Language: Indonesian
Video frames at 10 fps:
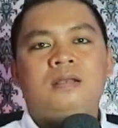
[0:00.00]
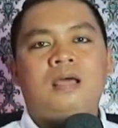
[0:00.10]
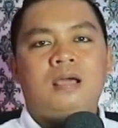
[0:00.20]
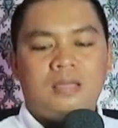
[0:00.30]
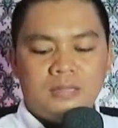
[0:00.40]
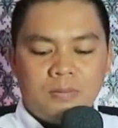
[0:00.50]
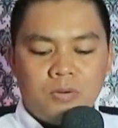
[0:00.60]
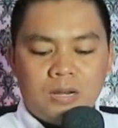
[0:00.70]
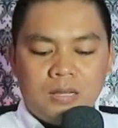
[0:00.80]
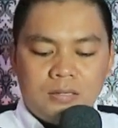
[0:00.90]
Nah, kita
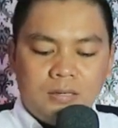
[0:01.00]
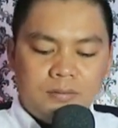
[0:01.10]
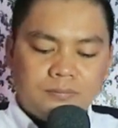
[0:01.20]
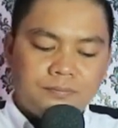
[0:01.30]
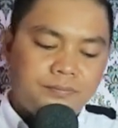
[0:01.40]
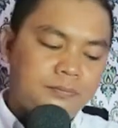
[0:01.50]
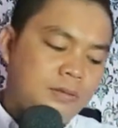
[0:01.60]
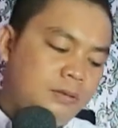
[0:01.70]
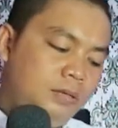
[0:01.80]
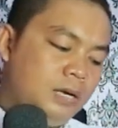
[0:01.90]
buka lagi
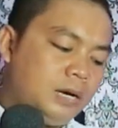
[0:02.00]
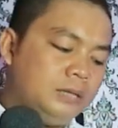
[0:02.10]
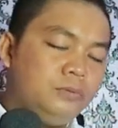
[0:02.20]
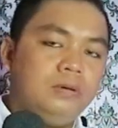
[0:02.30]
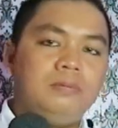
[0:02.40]
tiga kartu